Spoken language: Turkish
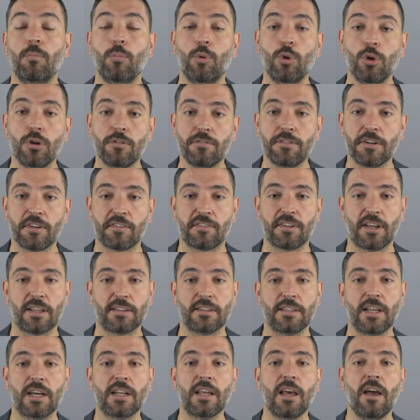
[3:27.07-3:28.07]
Büyük
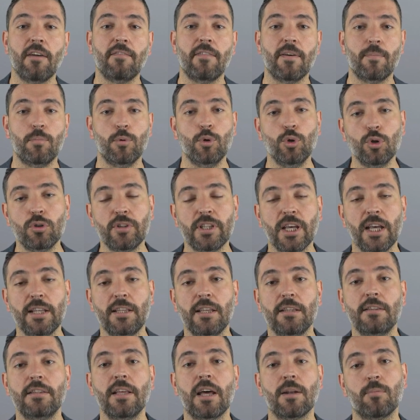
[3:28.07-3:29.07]
fırsatlar ve büyük
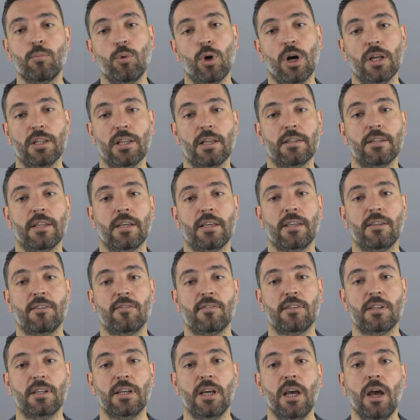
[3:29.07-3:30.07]
tehditler bu alanda
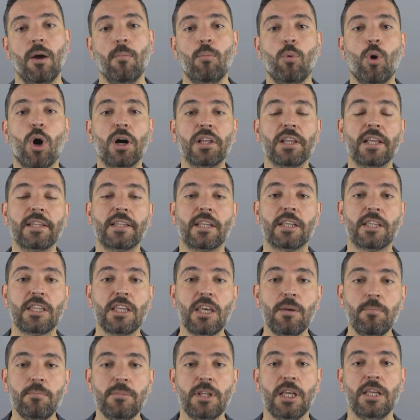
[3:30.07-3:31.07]
gizli. Bu alanda
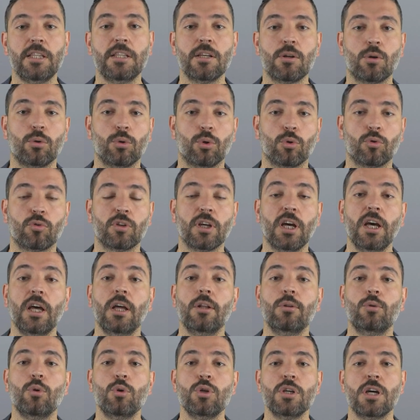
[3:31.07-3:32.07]
kim lider olursa
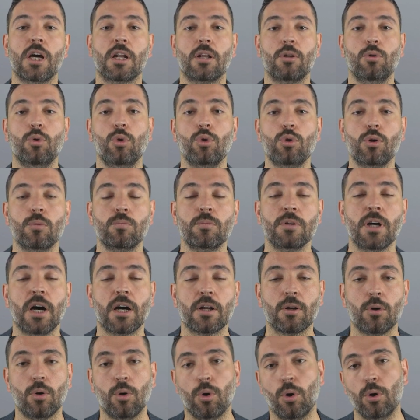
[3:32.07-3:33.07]
dünyanın
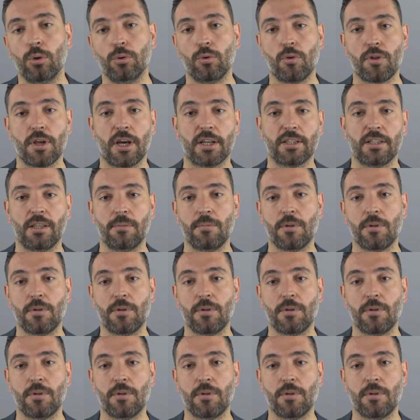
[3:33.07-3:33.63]
hükümdarı o olacak